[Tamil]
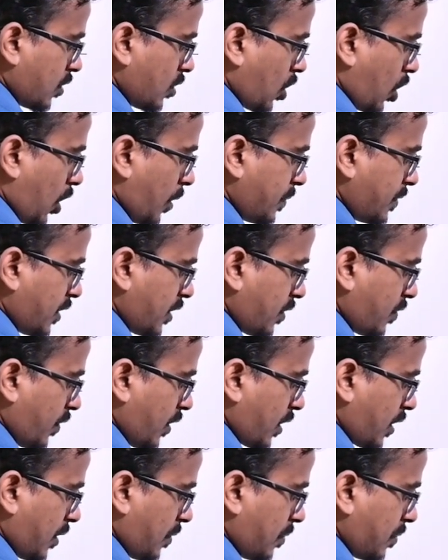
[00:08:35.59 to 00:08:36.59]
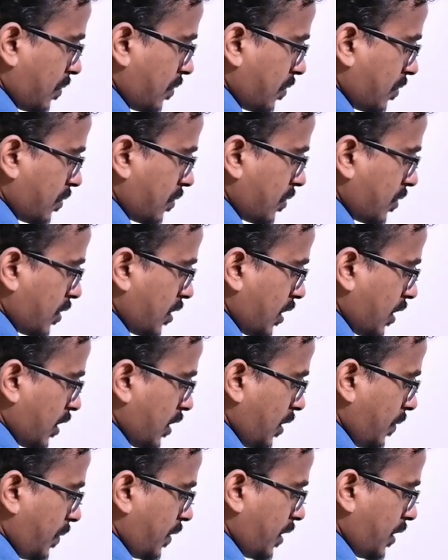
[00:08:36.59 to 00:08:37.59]
த ஆப்ஜெக்ட் வில் கம்
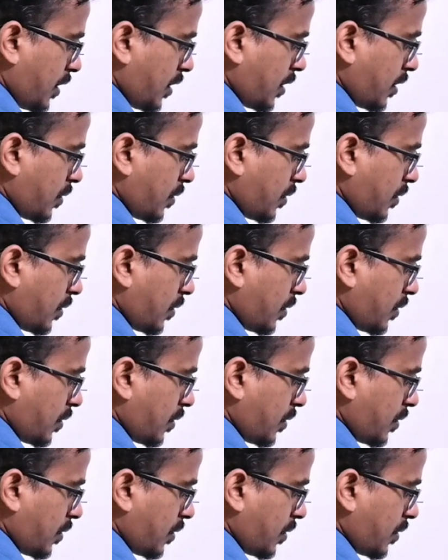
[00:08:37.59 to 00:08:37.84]
இங்கேருந்து இப்படி